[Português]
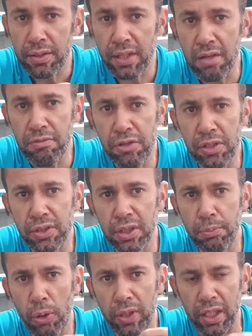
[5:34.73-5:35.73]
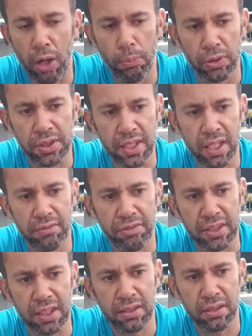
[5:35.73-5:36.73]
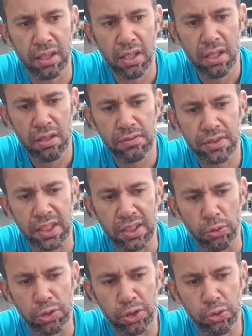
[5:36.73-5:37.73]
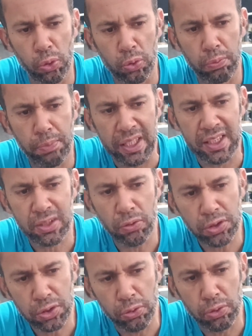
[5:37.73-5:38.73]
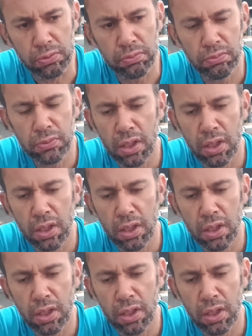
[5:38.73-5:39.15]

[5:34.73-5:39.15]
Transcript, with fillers: tem vídeo aí no meu canal mostrando, fazendo, não sei se é o suco, parece que é o suco.